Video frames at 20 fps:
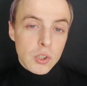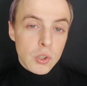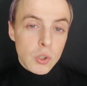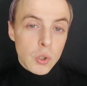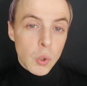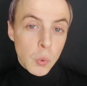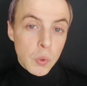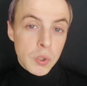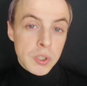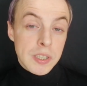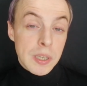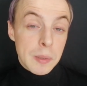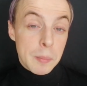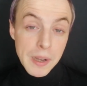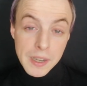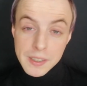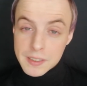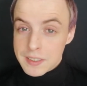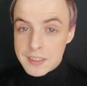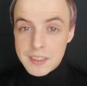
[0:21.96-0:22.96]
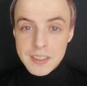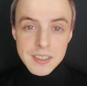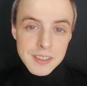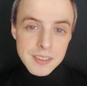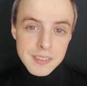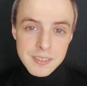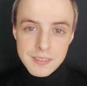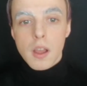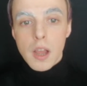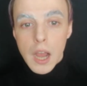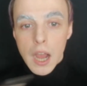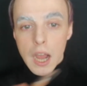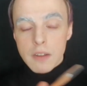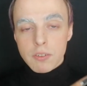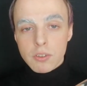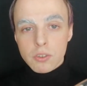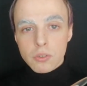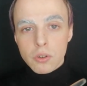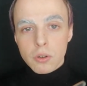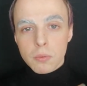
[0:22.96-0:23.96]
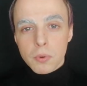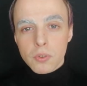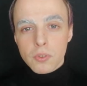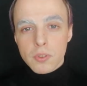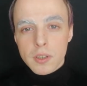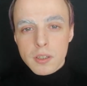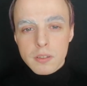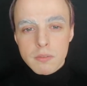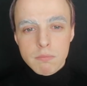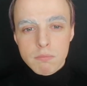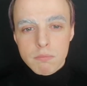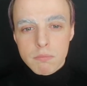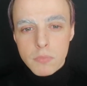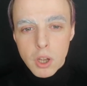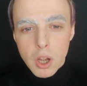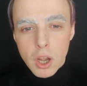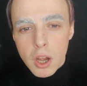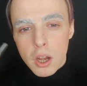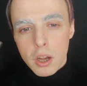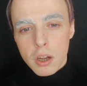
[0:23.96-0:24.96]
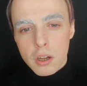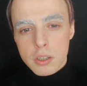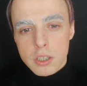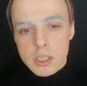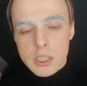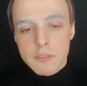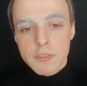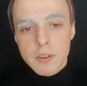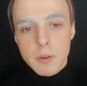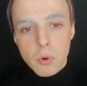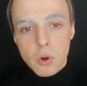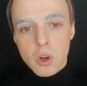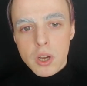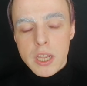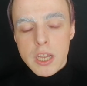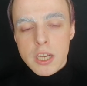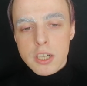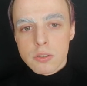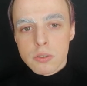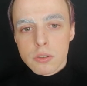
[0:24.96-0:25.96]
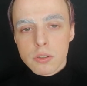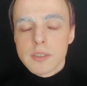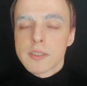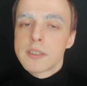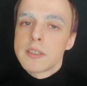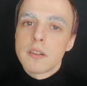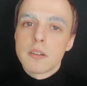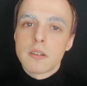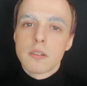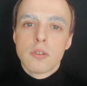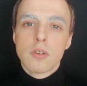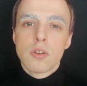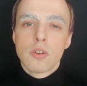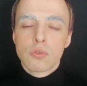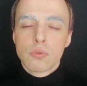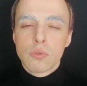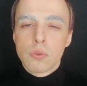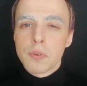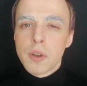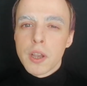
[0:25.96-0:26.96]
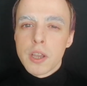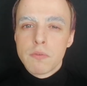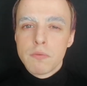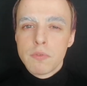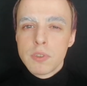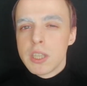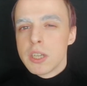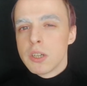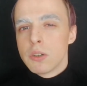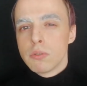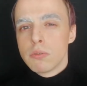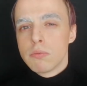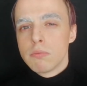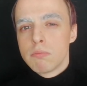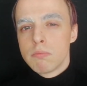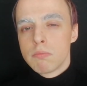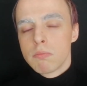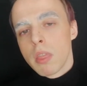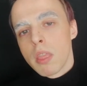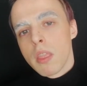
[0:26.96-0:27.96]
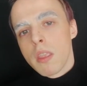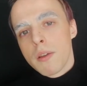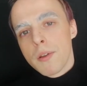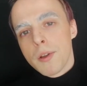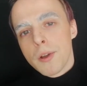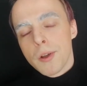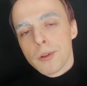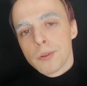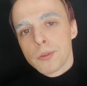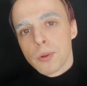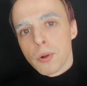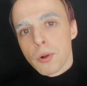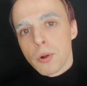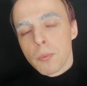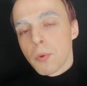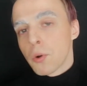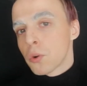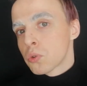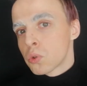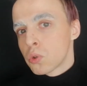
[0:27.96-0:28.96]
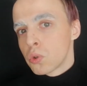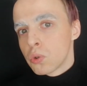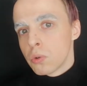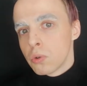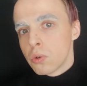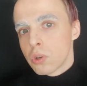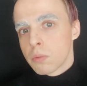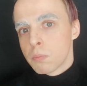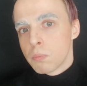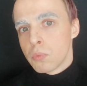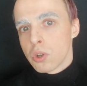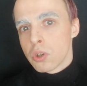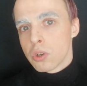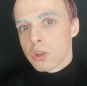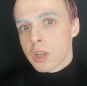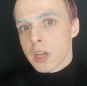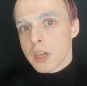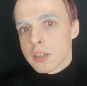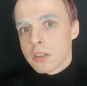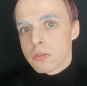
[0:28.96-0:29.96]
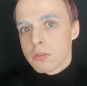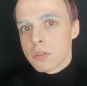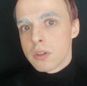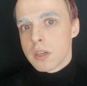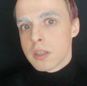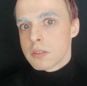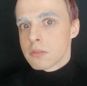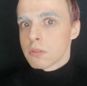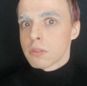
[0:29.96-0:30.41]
Donc c'est parti. Avant de commencer, euh, j'ai fait mon cache sourcil. Je vous ferai une vidéo euh, sur comment je me cache les